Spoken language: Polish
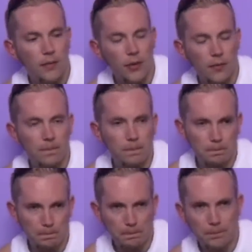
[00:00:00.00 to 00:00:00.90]
No
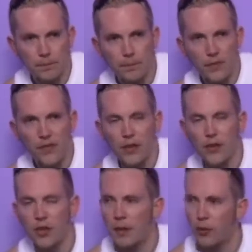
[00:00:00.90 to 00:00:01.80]
i
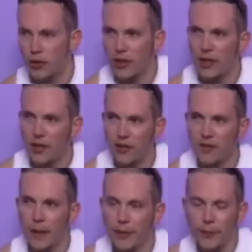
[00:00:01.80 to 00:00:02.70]
stwierdził, że mało się garaż nie
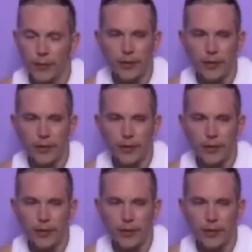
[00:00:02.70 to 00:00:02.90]
spali.